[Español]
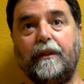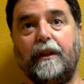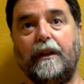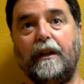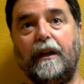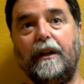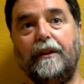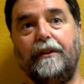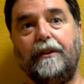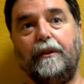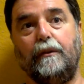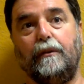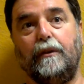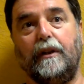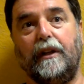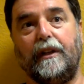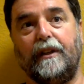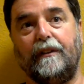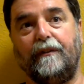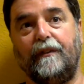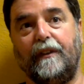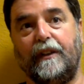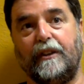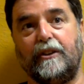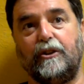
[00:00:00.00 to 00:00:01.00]
hace una
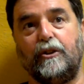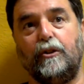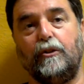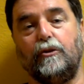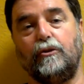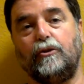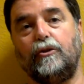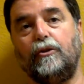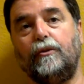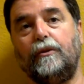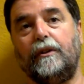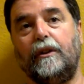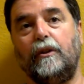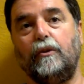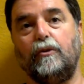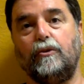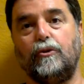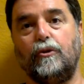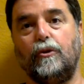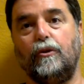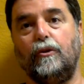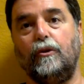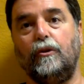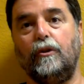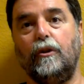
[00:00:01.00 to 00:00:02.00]
reflexión sobre el
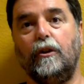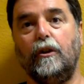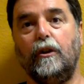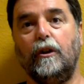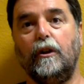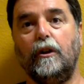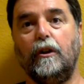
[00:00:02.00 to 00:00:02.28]
uso